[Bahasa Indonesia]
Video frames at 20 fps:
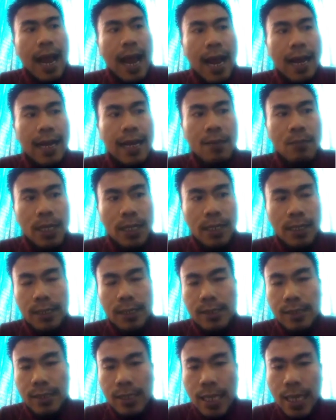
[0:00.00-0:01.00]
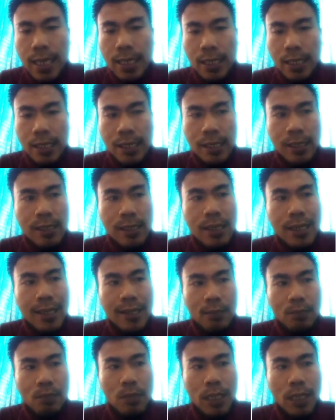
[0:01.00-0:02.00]
agama Kristiani
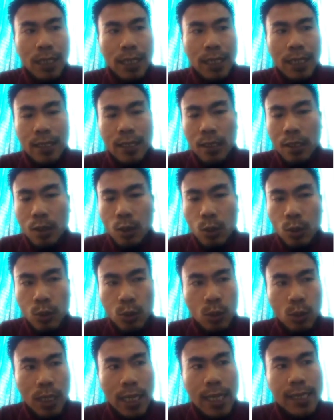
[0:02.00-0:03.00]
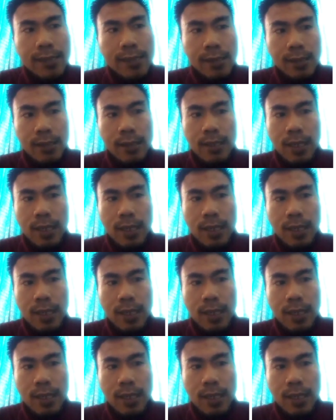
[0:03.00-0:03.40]
berinkulturasi